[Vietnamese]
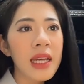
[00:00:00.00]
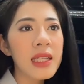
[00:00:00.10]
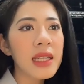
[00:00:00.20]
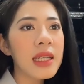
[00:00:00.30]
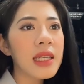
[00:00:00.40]

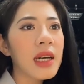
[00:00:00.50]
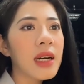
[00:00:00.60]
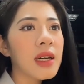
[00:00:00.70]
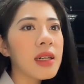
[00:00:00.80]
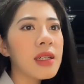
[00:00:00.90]
thì
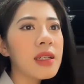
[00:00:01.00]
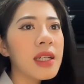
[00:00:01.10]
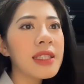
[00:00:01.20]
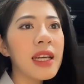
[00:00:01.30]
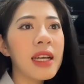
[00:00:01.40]
uh,
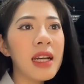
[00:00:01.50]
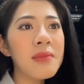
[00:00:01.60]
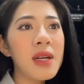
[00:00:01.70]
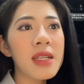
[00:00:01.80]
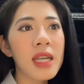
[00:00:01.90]
hình thể gây
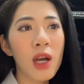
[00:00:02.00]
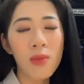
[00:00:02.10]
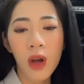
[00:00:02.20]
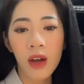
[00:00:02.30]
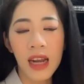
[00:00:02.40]
mưa sẽ
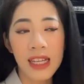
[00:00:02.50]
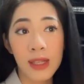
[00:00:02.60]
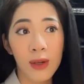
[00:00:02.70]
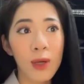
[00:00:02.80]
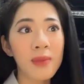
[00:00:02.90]
không còn là
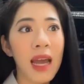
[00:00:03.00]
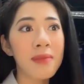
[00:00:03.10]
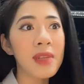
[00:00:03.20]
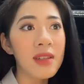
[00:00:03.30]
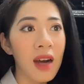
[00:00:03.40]
gió đông
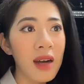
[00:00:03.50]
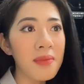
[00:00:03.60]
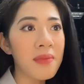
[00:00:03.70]
nam nữa